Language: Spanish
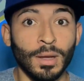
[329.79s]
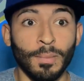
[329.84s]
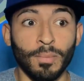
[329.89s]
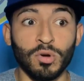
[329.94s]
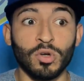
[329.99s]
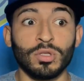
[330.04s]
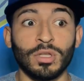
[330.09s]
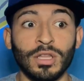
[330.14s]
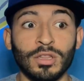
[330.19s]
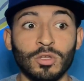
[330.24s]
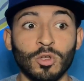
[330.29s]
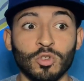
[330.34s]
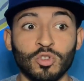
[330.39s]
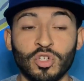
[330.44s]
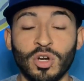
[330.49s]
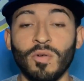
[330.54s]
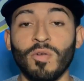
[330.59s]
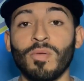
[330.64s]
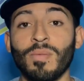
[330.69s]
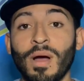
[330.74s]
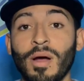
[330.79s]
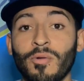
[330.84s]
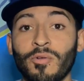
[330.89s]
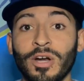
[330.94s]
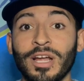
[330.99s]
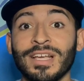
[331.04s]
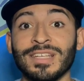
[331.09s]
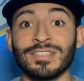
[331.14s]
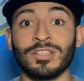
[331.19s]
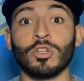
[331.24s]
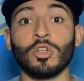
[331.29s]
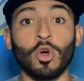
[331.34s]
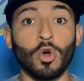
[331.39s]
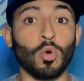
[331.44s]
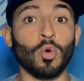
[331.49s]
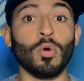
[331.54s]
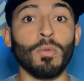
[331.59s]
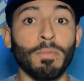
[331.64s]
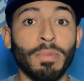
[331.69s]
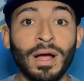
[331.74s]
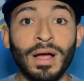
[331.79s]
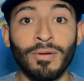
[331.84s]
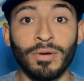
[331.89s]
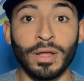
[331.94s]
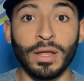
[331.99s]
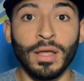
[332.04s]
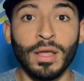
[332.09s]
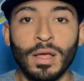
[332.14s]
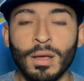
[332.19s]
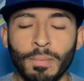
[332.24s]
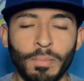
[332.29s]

Por lo tanto, Trevor Bauer es no culpable.